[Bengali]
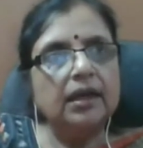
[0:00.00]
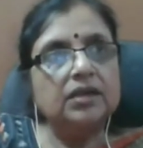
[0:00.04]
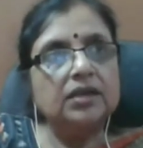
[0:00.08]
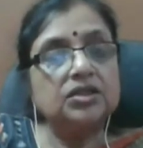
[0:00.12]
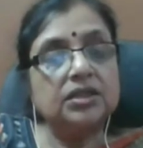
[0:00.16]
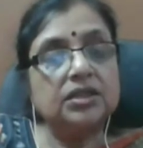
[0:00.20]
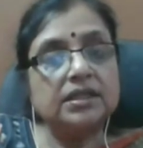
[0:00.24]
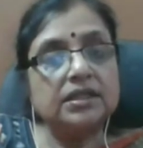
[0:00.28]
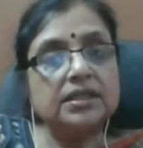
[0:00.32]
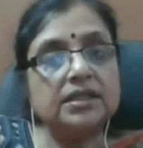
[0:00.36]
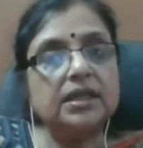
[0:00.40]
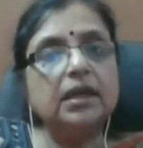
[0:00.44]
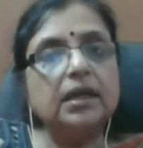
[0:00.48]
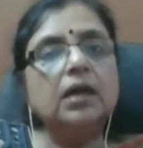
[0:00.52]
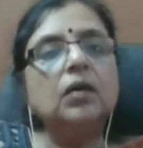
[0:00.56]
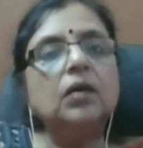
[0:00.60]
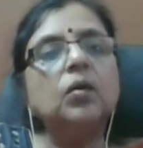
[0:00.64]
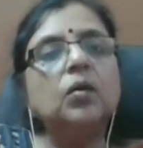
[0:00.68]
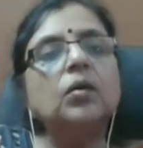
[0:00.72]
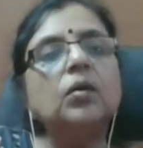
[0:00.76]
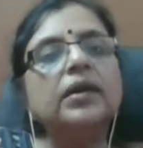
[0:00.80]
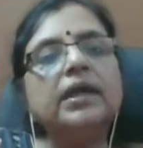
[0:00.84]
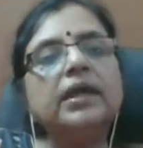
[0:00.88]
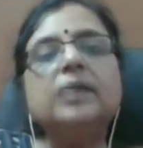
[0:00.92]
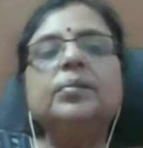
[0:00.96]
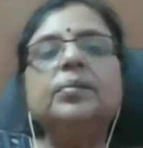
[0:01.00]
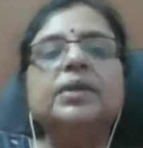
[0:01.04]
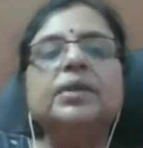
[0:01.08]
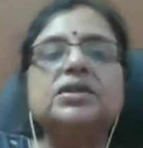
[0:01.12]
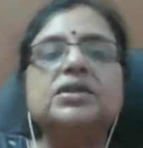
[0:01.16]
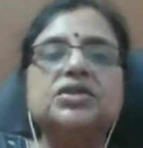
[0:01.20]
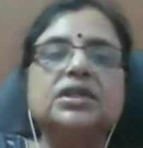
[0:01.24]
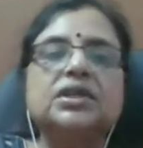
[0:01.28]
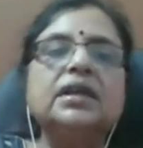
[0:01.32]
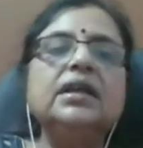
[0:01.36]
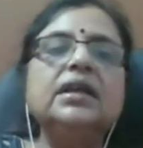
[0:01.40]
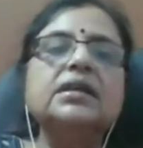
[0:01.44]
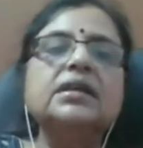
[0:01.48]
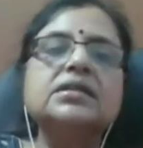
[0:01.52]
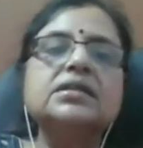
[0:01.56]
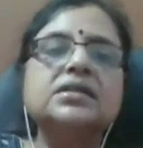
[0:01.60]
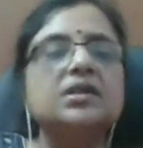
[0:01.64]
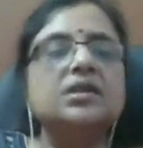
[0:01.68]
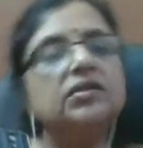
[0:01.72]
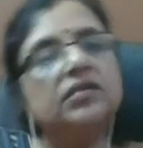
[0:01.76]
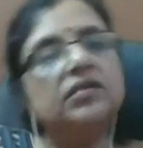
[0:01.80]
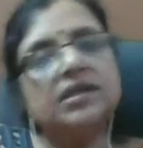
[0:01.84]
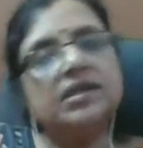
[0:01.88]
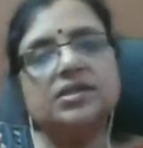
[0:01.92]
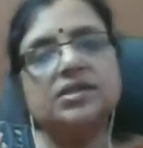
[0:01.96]
সেটা অনেক বেশি
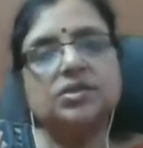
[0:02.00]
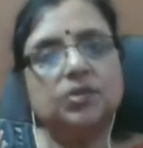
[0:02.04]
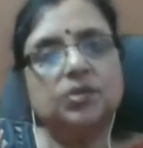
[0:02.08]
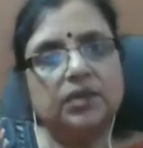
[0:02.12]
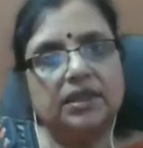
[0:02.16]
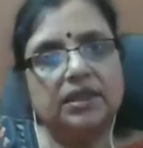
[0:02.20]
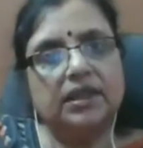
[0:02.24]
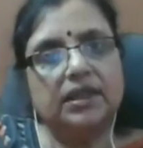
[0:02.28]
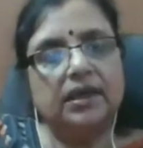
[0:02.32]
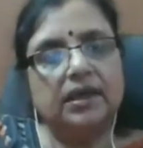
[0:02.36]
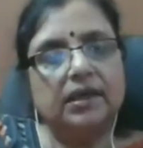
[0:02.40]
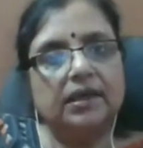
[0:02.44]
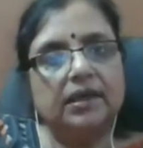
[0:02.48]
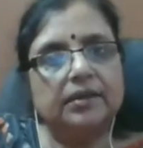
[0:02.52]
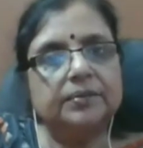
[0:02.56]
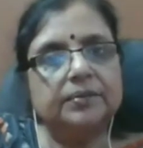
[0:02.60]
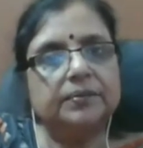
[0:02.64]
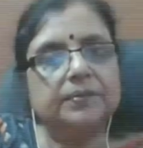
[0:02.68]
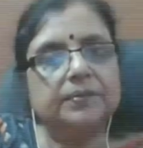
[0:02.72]
সিরিয়াস হয়ে দাঁড়ায়